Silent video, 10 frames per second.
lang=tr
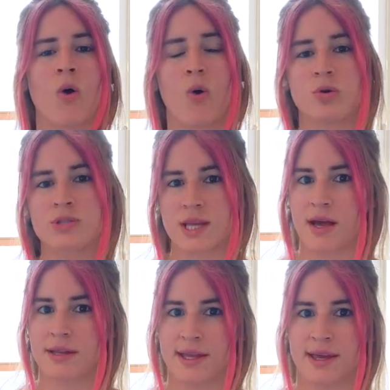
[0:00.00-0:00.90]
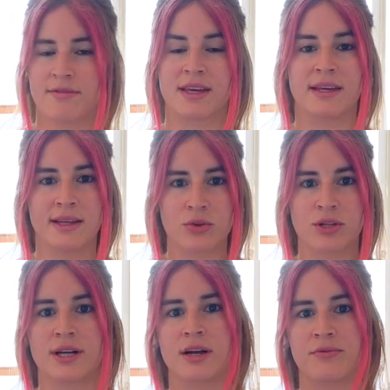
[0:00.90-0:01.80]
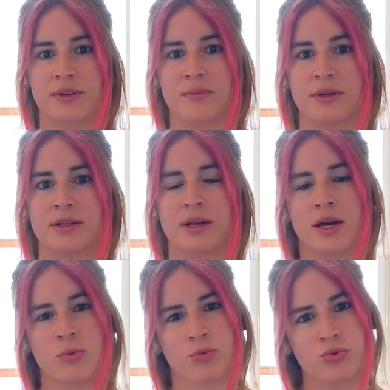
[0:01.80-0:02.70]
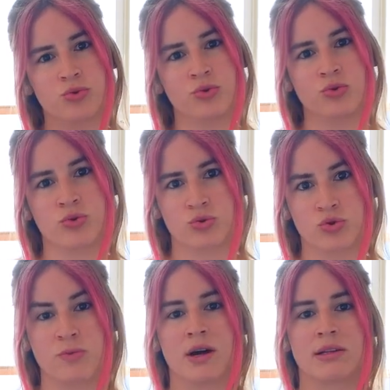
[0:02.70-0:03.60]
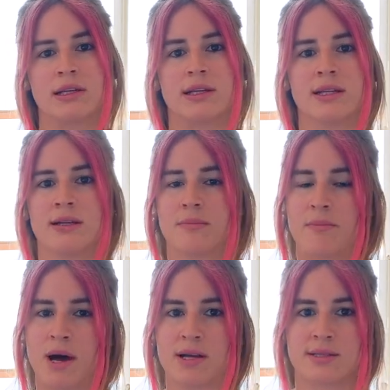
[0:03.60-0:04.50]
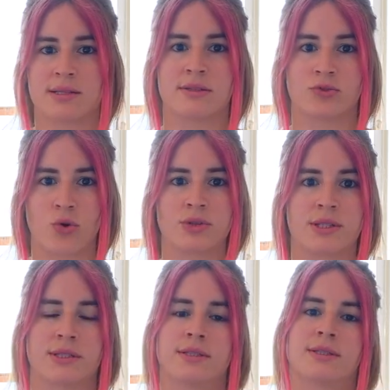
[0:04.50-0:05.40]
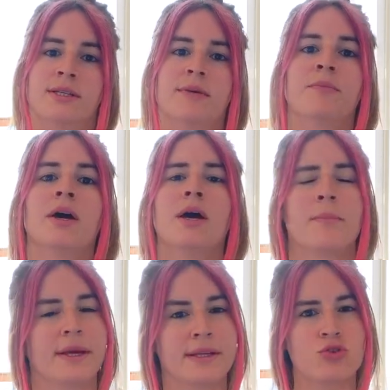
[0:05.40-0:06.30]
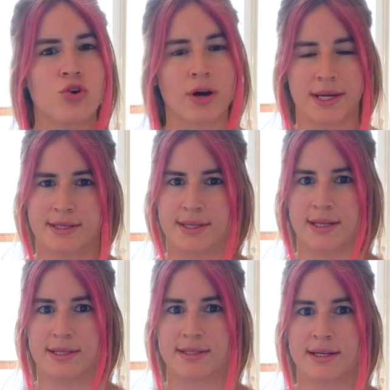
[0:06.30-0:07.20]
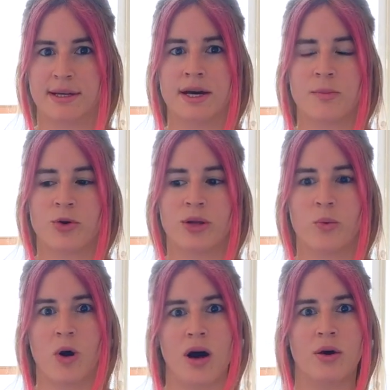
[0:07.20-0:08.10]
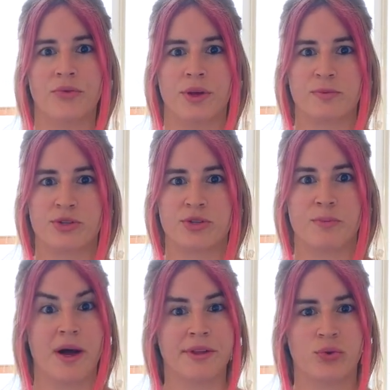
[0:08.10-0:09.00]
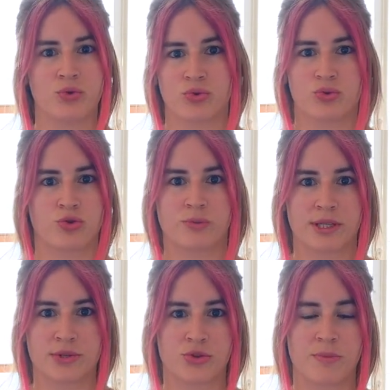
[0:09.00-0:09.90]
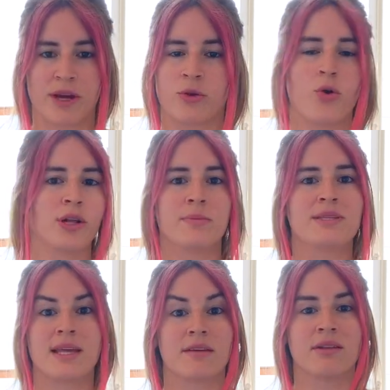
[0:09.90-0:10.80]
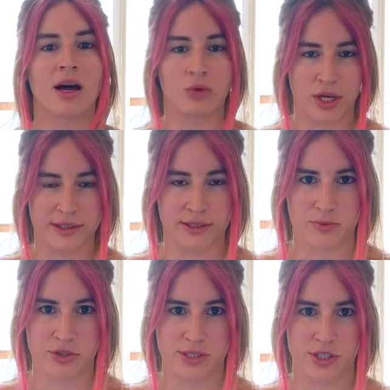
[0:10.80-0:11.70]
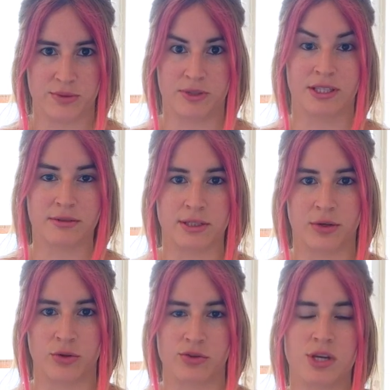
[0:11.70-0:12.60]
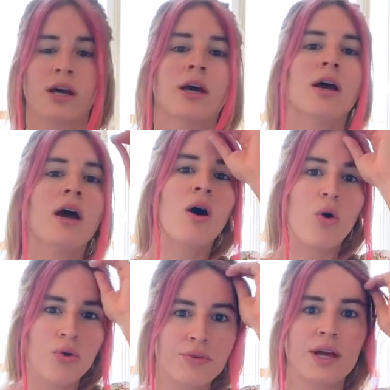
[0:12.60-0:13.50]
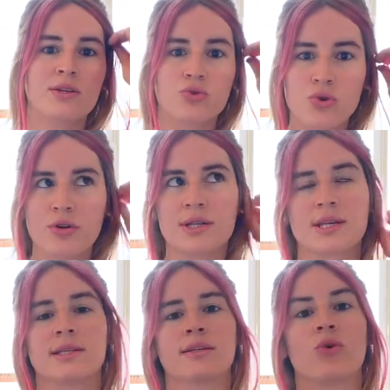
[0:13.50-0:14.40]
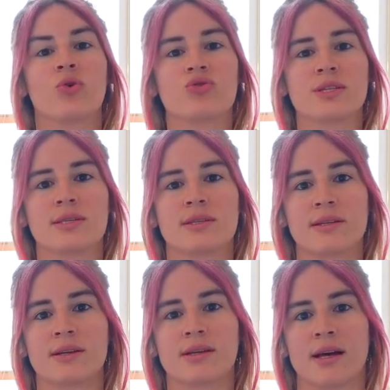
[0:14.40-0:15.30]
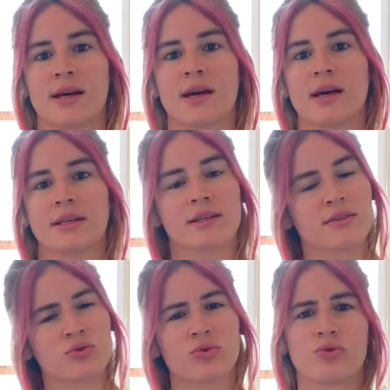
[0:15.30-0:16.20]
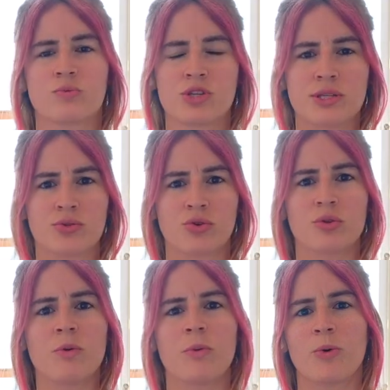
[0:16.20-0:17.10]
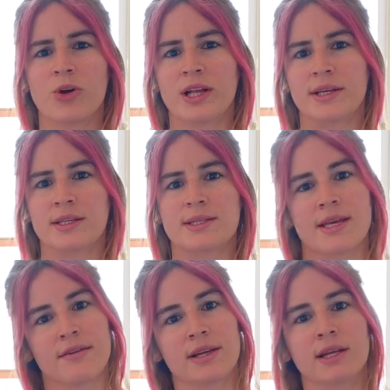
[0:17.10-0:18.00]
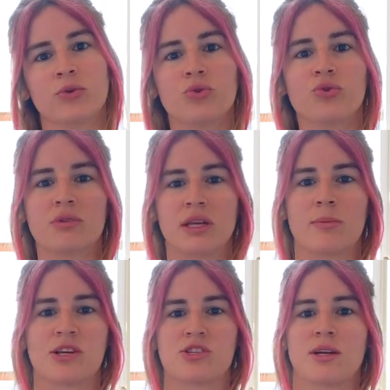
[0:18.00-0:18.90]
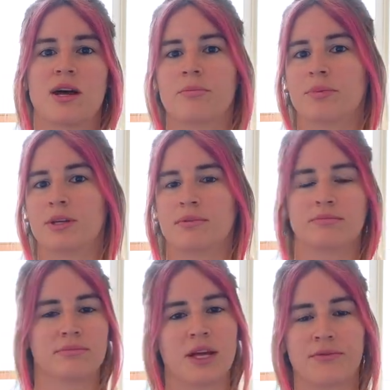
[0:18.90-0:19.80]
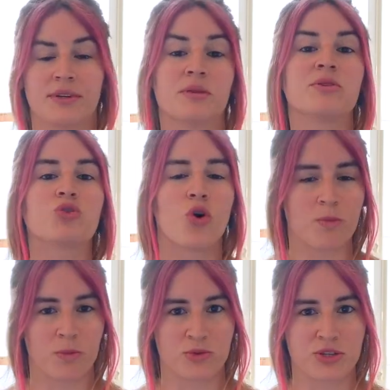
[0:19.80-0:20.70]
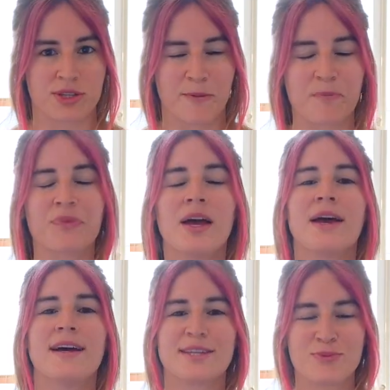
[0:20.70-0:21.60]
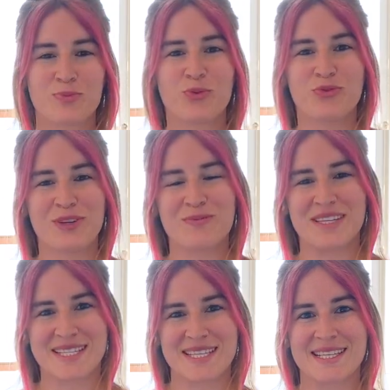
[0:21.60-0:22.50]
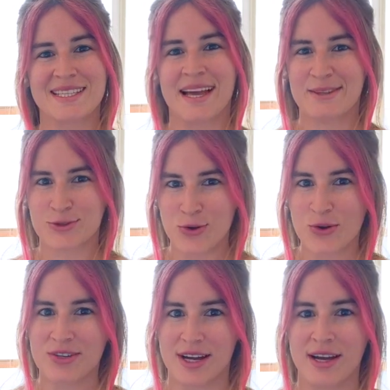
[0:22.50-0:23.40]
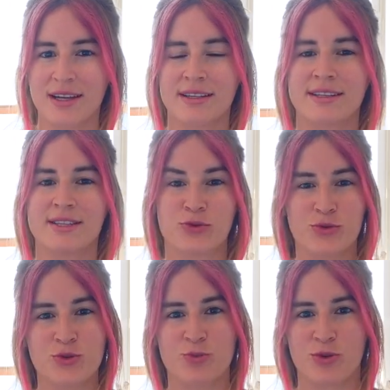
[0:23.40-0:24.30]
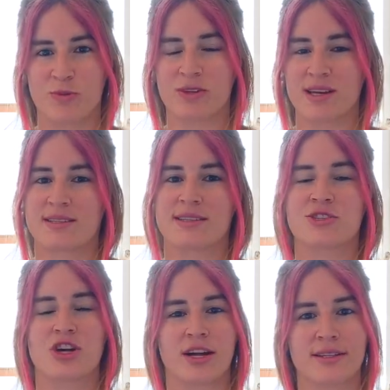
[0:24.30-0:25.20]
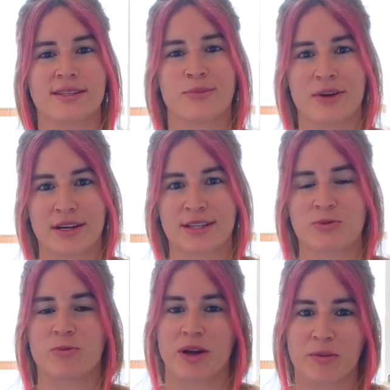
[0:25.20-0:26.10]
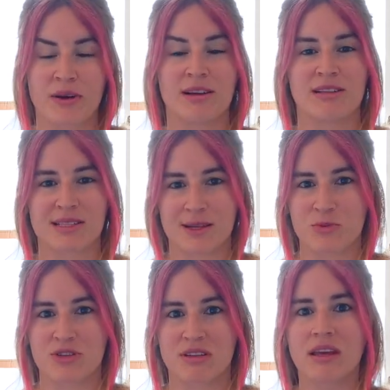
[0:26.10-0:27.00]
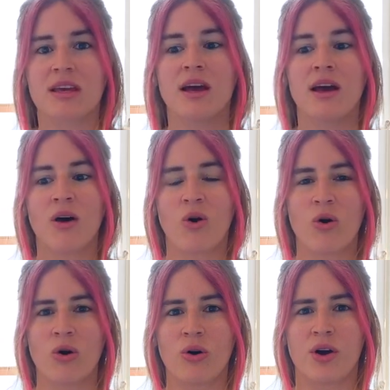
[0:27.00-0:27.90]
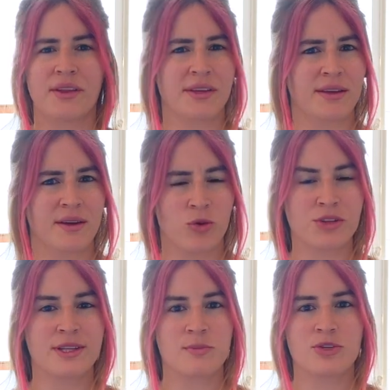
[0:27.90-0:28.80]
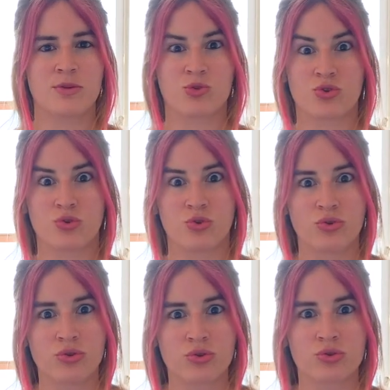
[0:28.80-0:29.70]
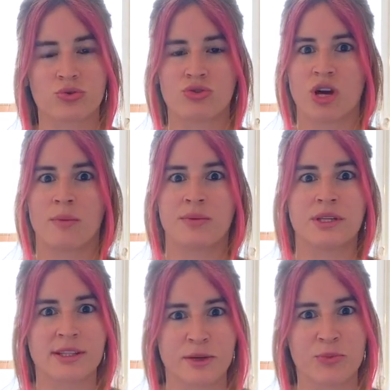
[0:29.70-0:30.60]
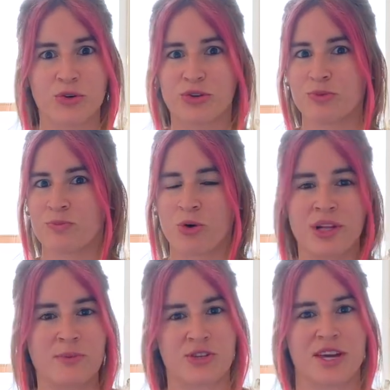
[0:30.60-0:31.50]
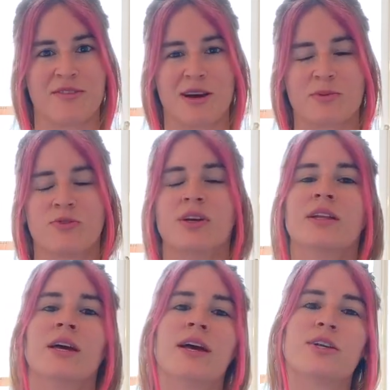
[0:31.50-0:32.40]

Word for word: O sahne ve genel olarak filmin bu günlük tutmakla ilgili bazı noktaları diyeyim beni çok etkiledi. Böyle wow demiştim. Ben de günlük tutmak istiyorum. Yani öyle bir sevda uyandırmıştı içimde yıllar önce. Ondan sonra zaten öncesinde de yazıyordum, çiziyordum ama böyle hani sevgili günlük diye başlayan bir defterim hiç olmamıştı. Şimdi bu filmi izledikten sonra hiç unutmuyorum da aslında Çağla diye bir arkadaşımla beraber izlemiştik. O hani ona demiştim çünkü günlük tutacağım inanamıyorum böyle bir şey varmış falan.